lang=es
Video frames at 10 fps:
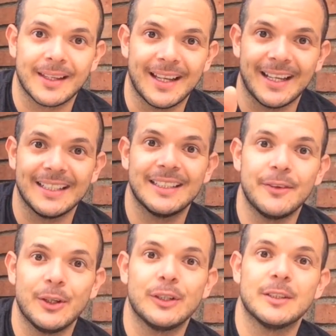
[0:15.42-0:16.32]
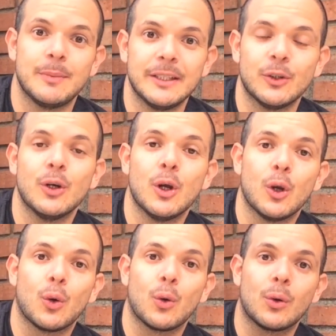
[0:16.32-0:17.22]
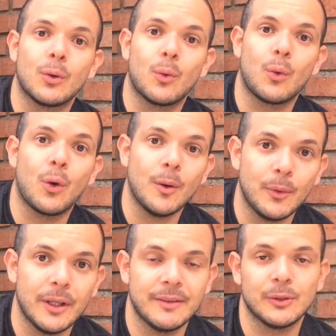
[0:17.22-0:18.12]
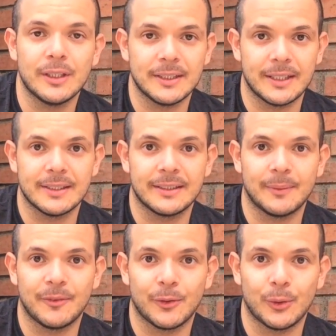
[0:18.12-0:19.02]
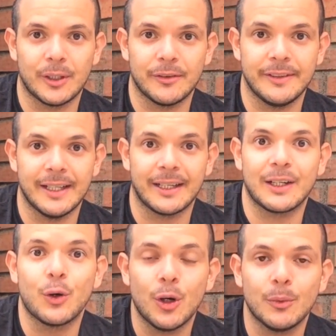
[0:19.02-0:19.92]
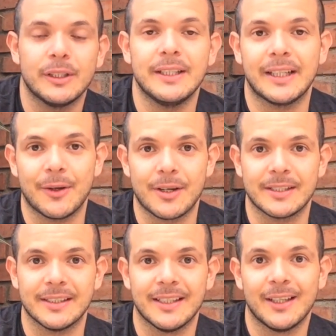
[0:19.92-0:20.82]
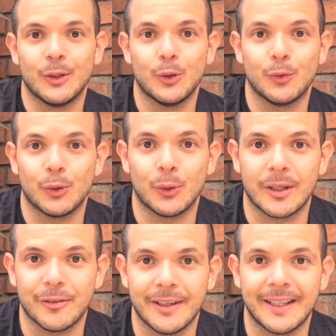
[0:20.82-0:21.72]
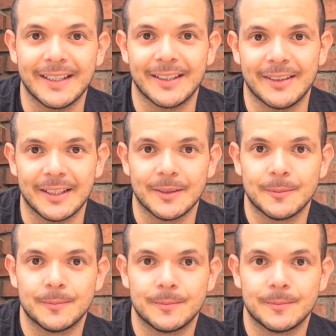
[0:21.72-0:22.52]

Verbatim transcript: En este video te explico cómo debes utilizar esta fotografía, cómo tiene que verse tu fotografía en Internet.